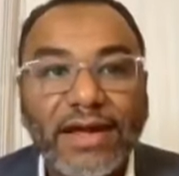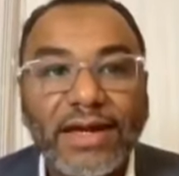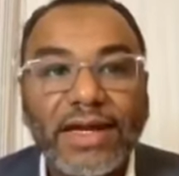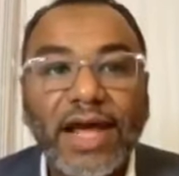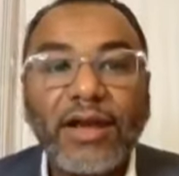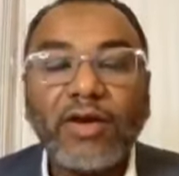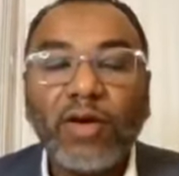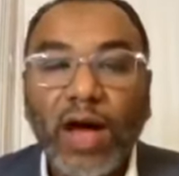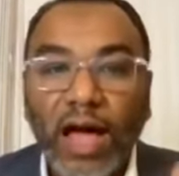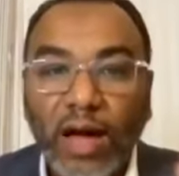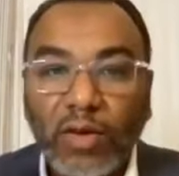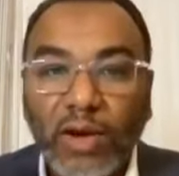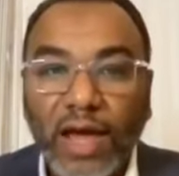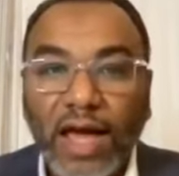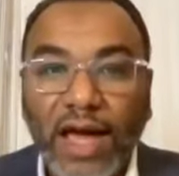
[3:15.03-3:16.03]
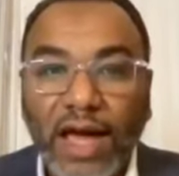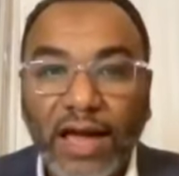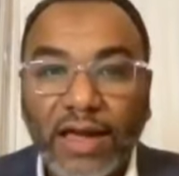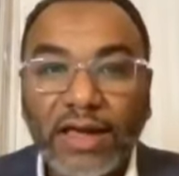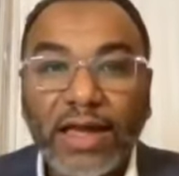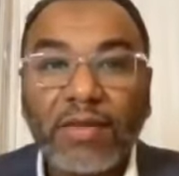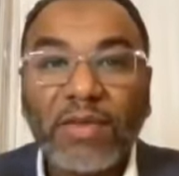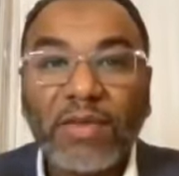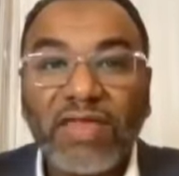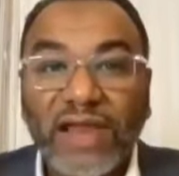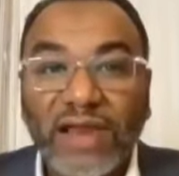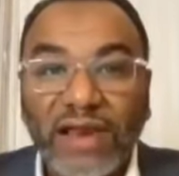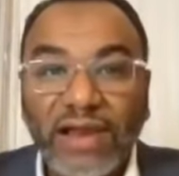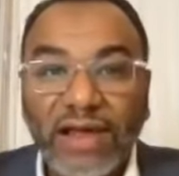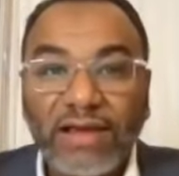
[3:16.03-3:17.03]
لانه هؤلاء حقيقه
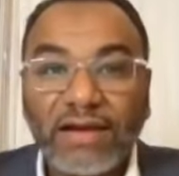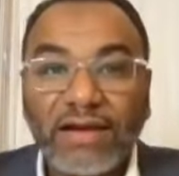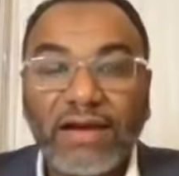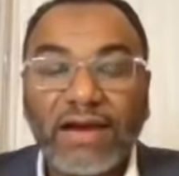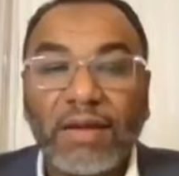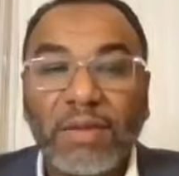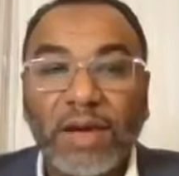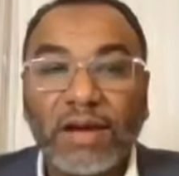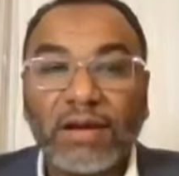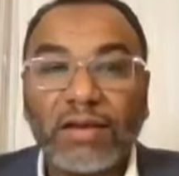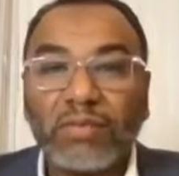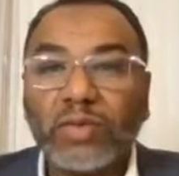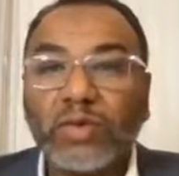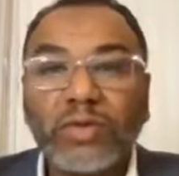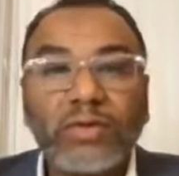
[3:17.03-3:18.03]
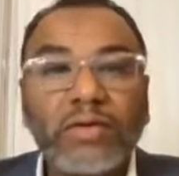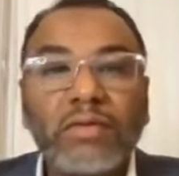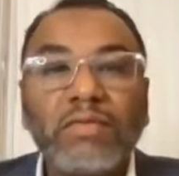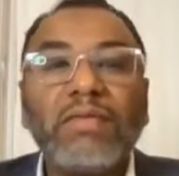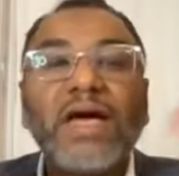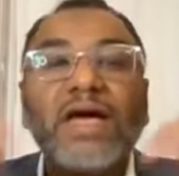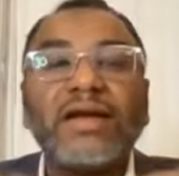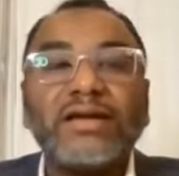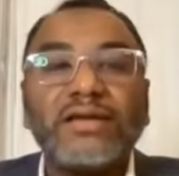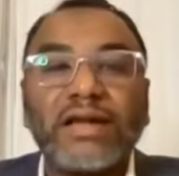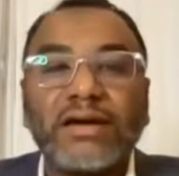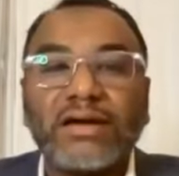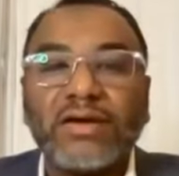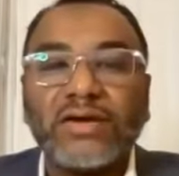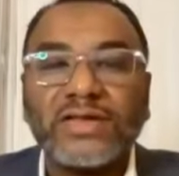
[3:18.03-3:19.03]
مظله للعمل بدونهم ما
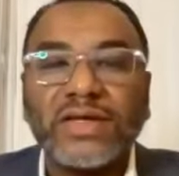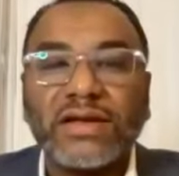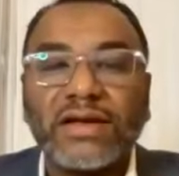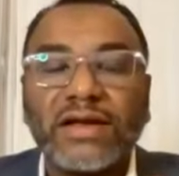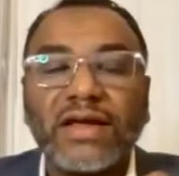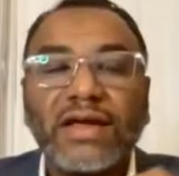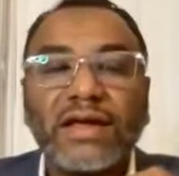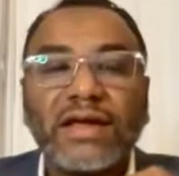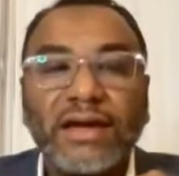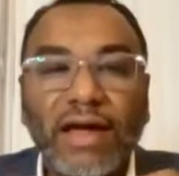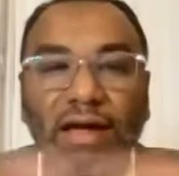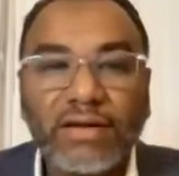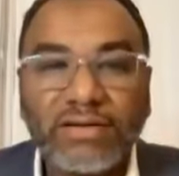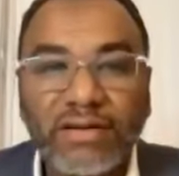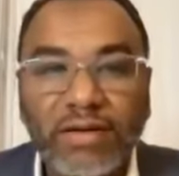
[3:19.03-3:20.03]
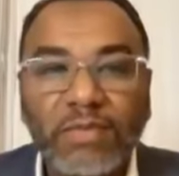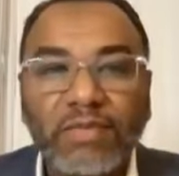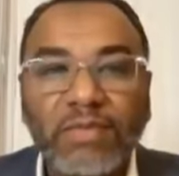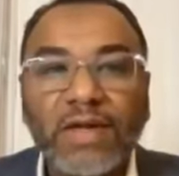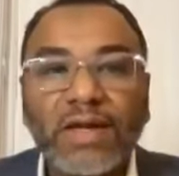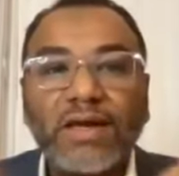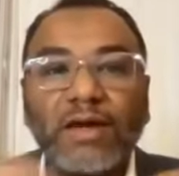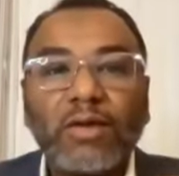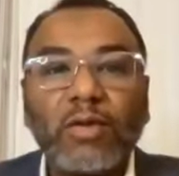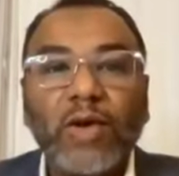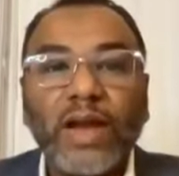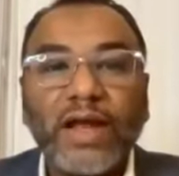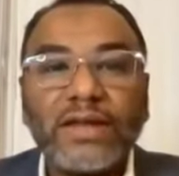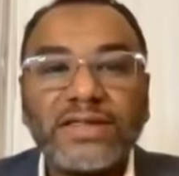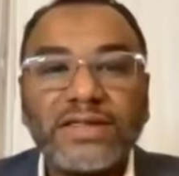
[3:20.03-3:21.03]
نقدر نوصل لا رتب
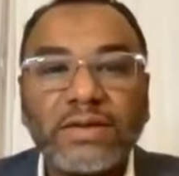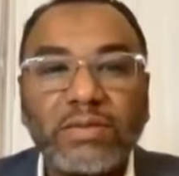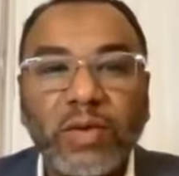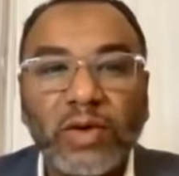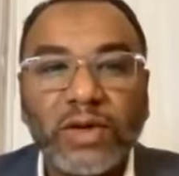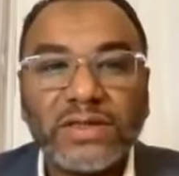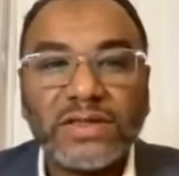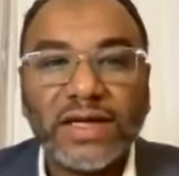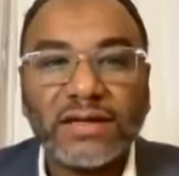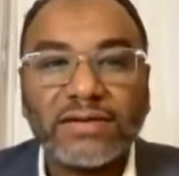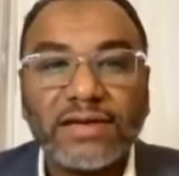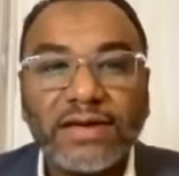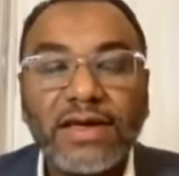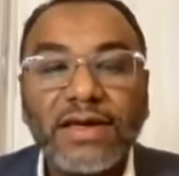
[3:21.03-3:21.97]
ولا نستلم بونصات